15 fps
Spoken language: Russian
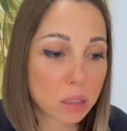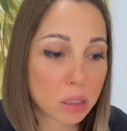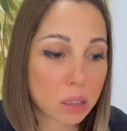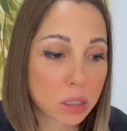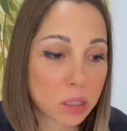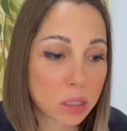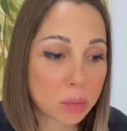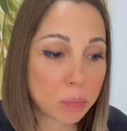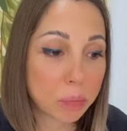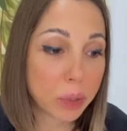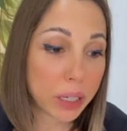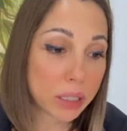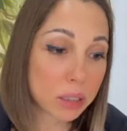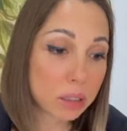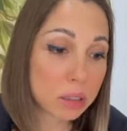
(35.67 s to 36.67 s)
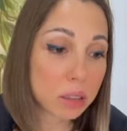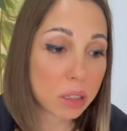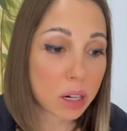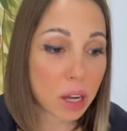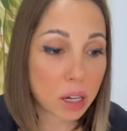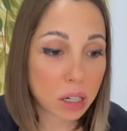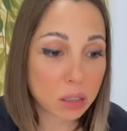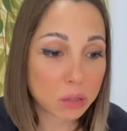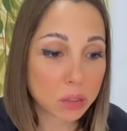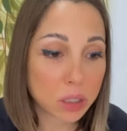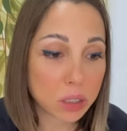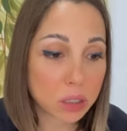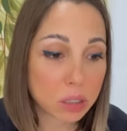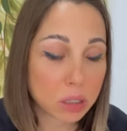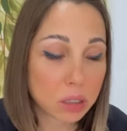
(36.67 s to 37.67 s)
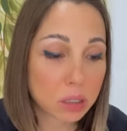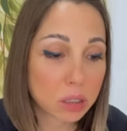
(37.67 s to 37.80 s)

Э, предраковый.